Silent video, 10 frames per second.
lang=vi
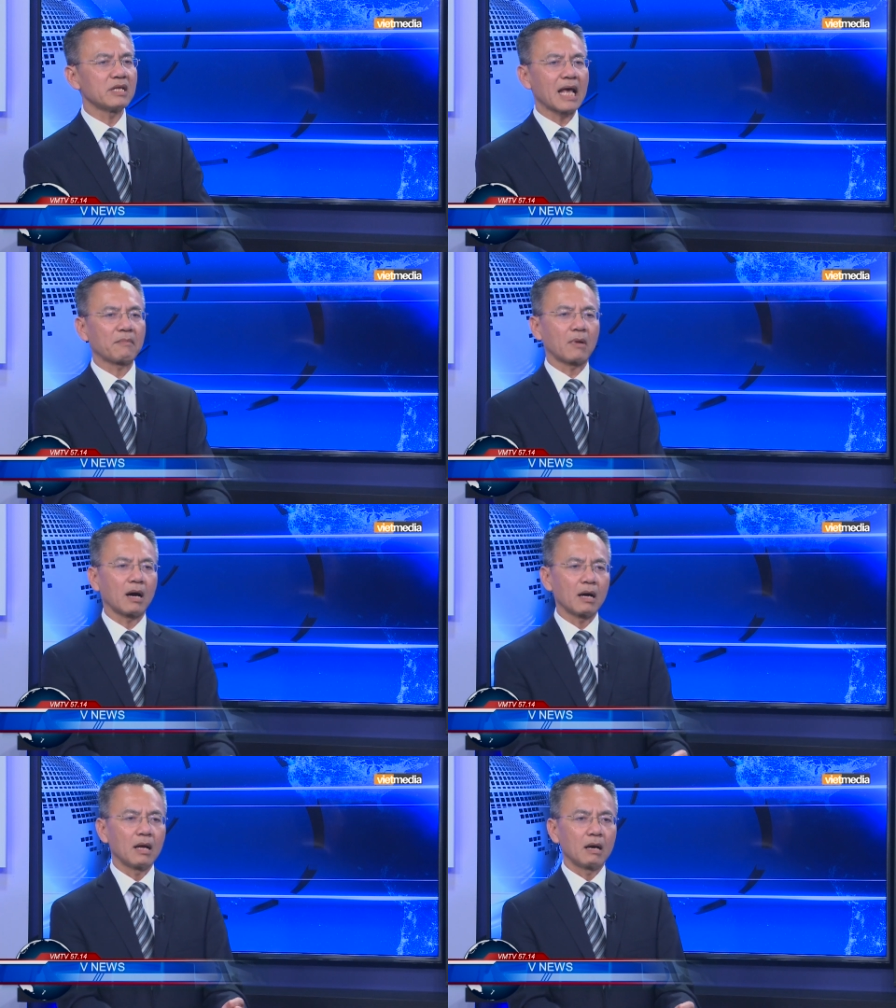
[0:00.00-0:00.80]
trạng
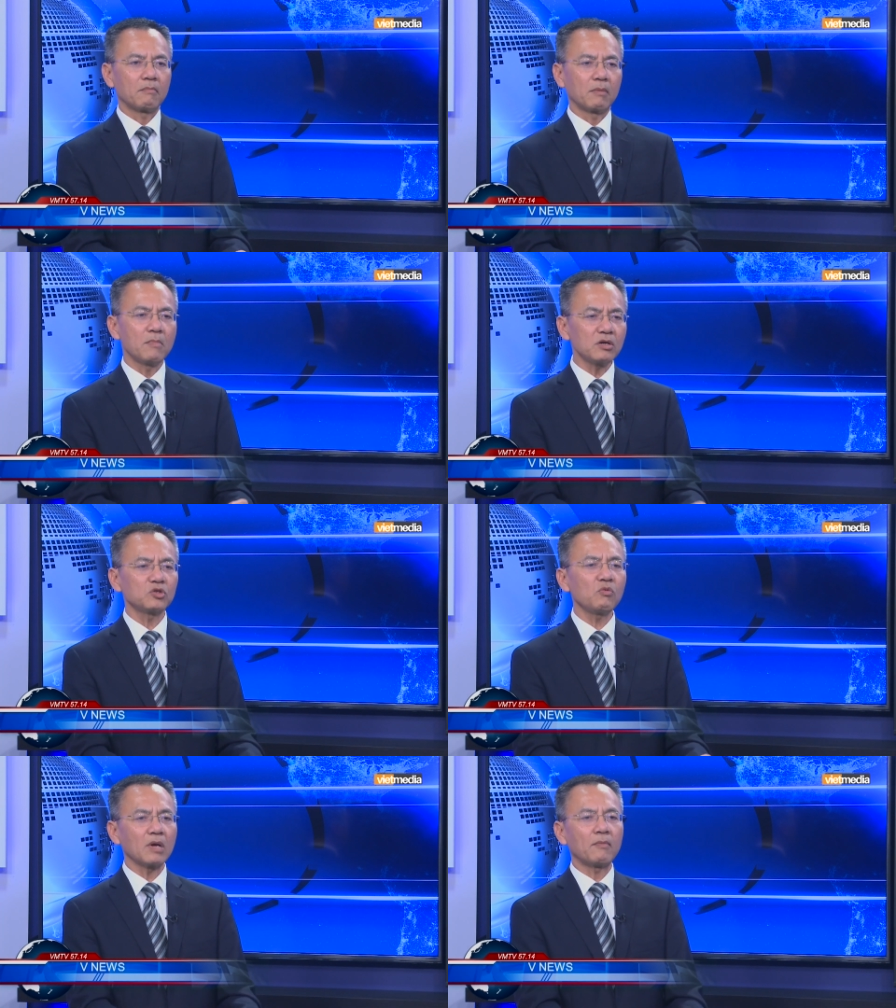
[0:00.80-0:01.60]
mà mà bức
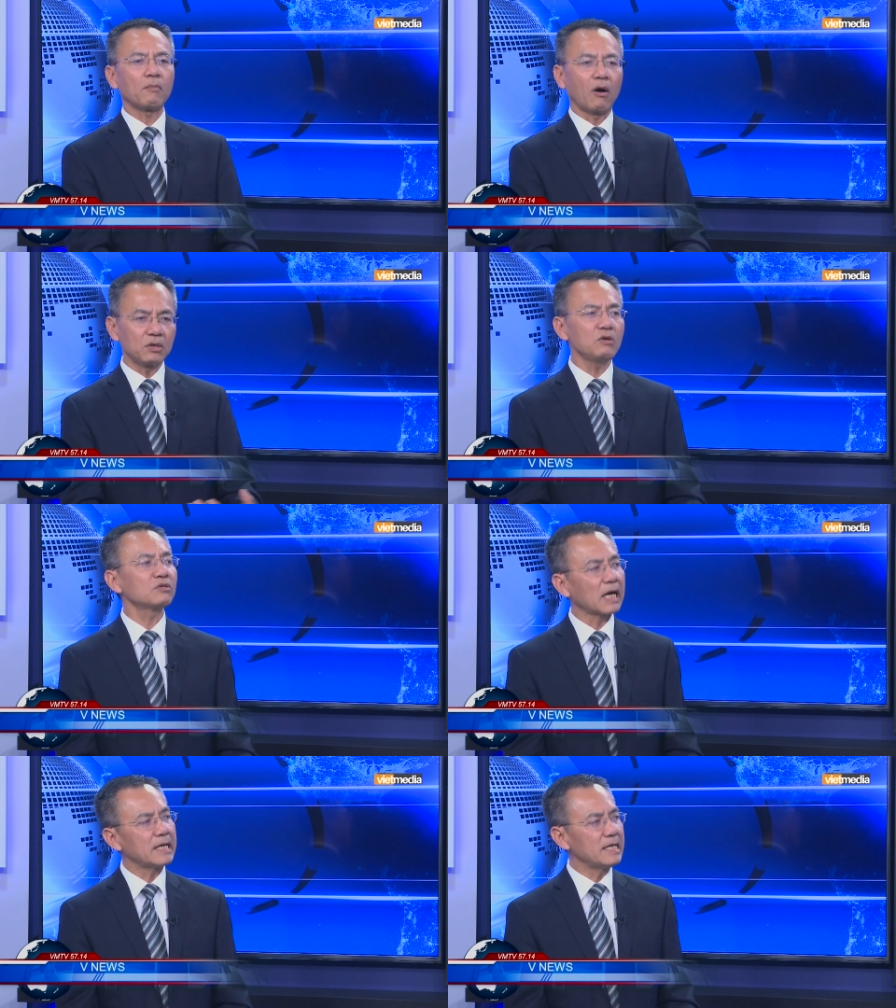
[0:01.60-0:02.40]
xúc để mà bỏ
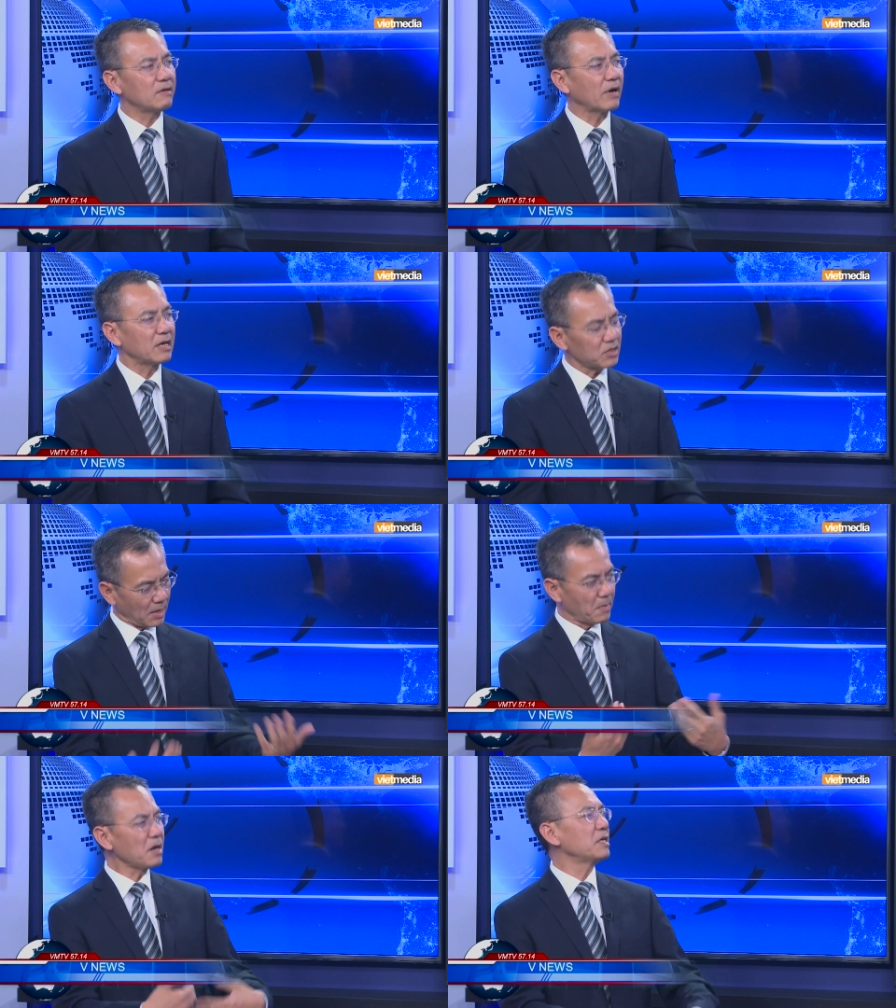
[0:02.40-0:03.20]
nước ra đi như vậy nó
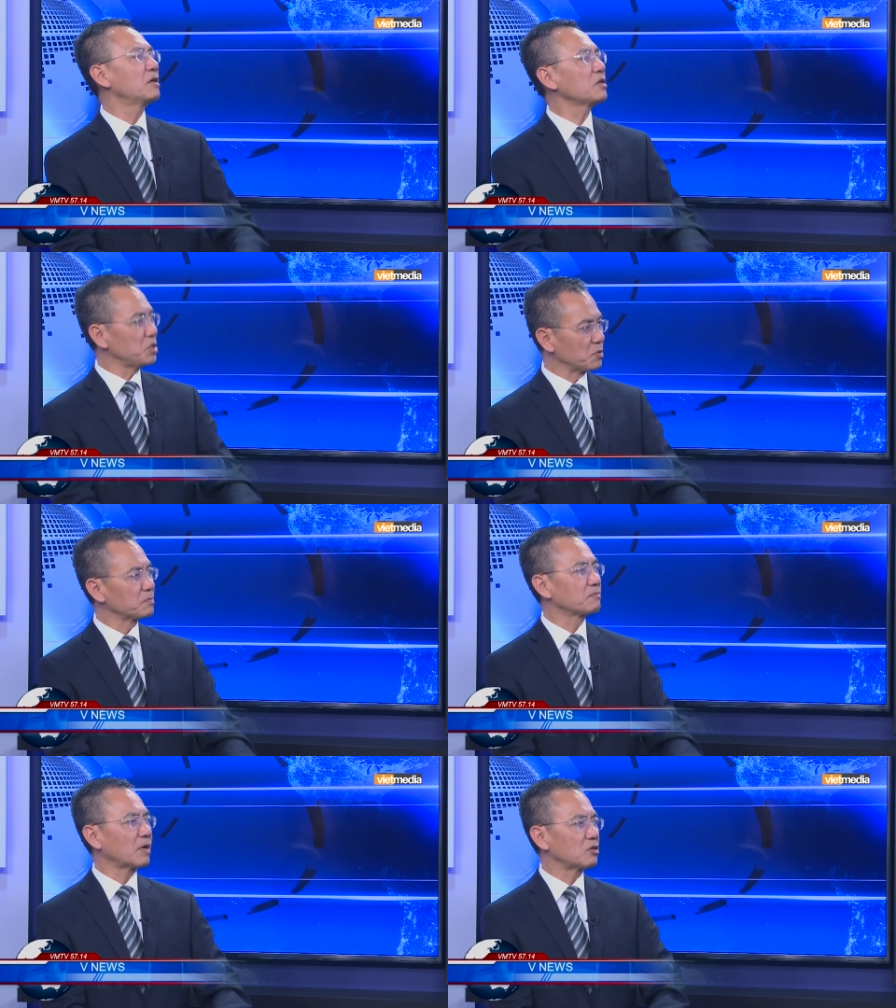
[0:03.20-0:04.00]
sẽ bớt đi rất nhiều
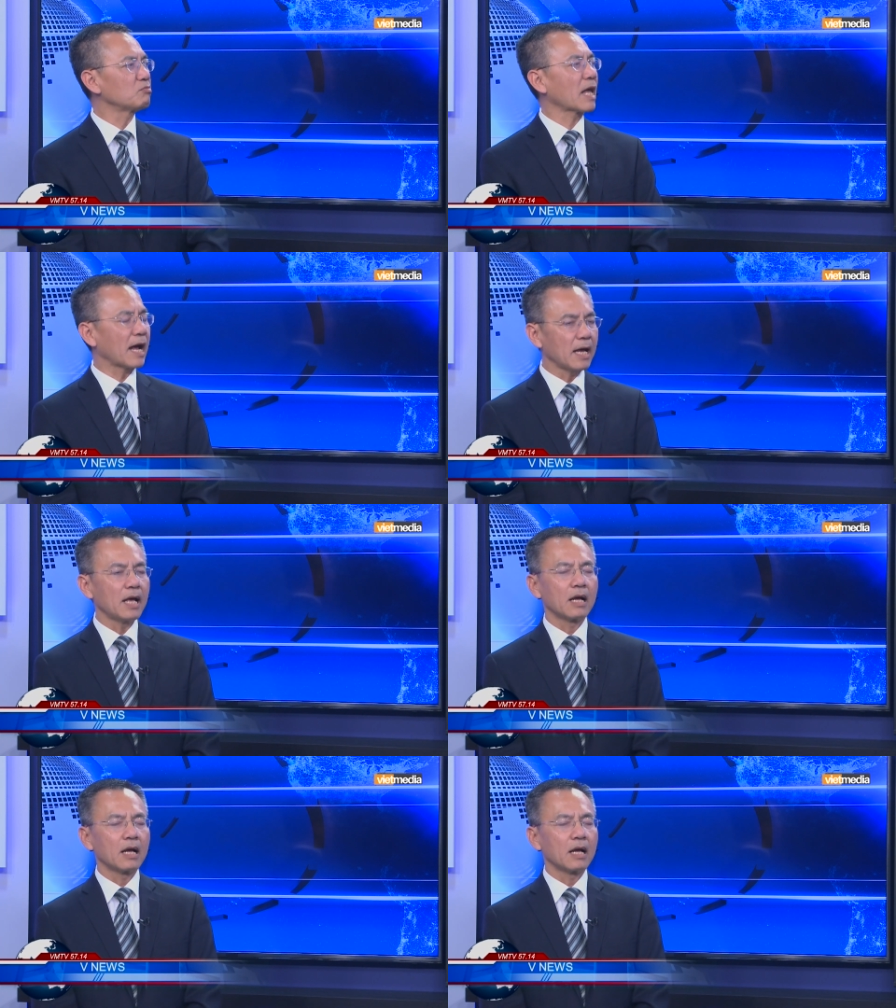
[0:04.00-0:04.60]
và chúng ta